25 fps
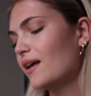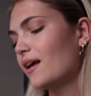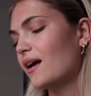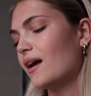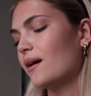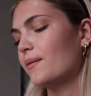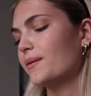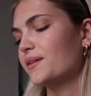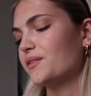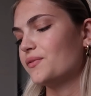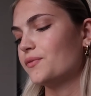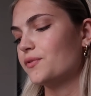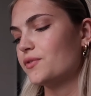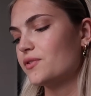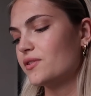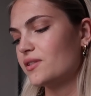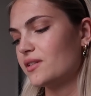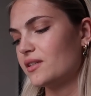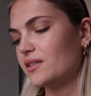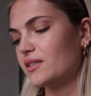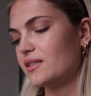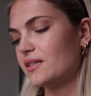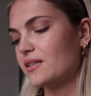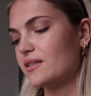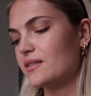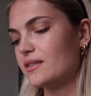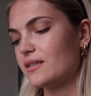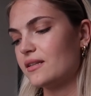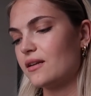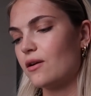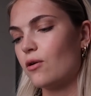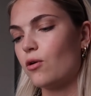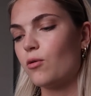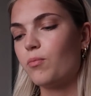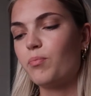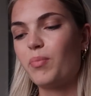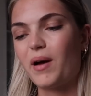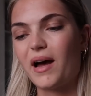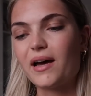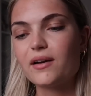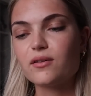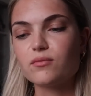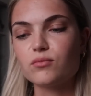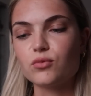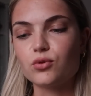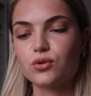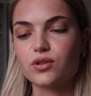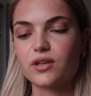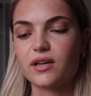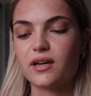Aber ich wusste nicht, dass die da auch
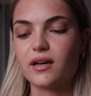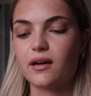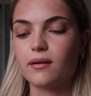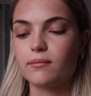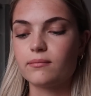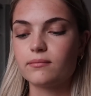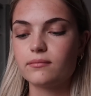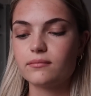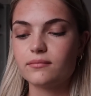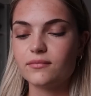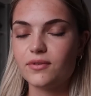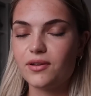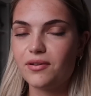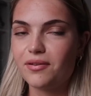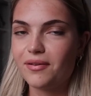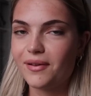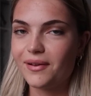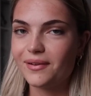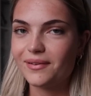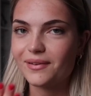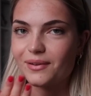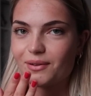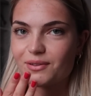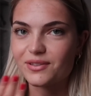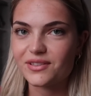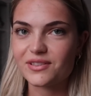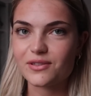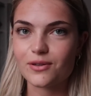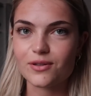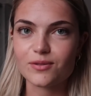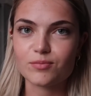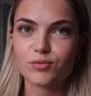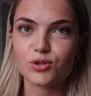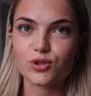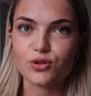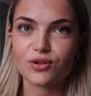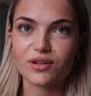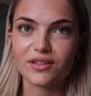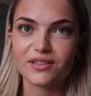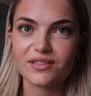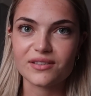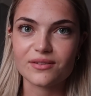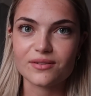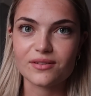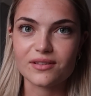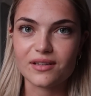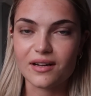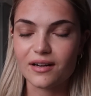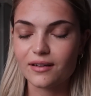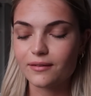Bademode haben. Hatte ich trotzdem schon mal nicht
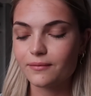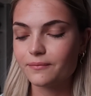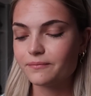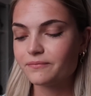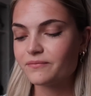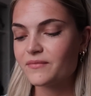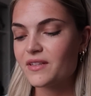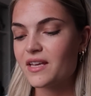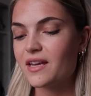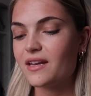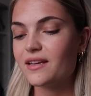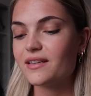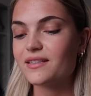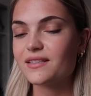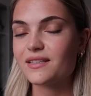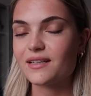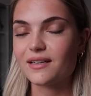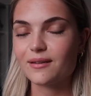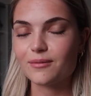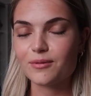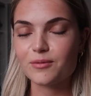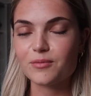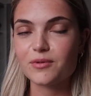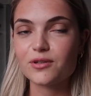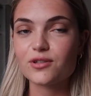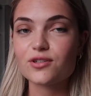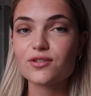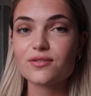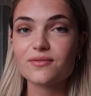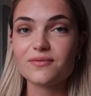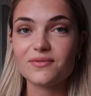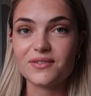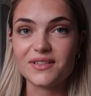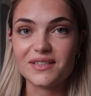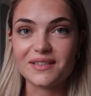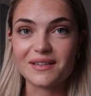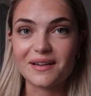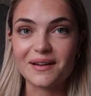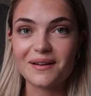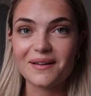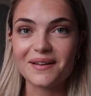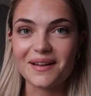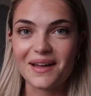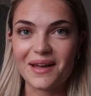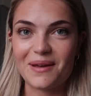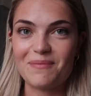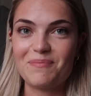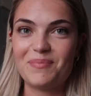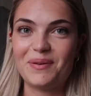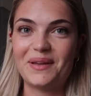zu sagen. Ich habe mir schon wieder
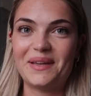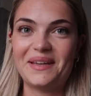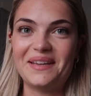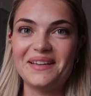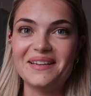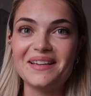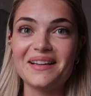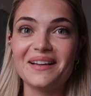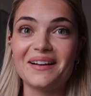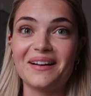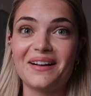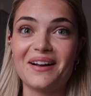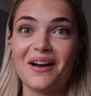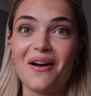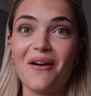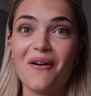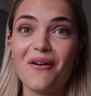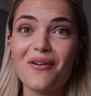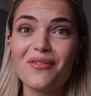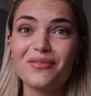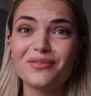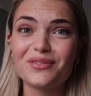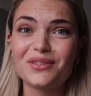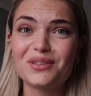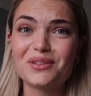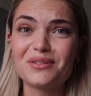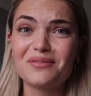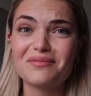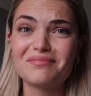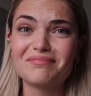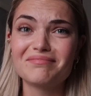ein Bikini gekauft.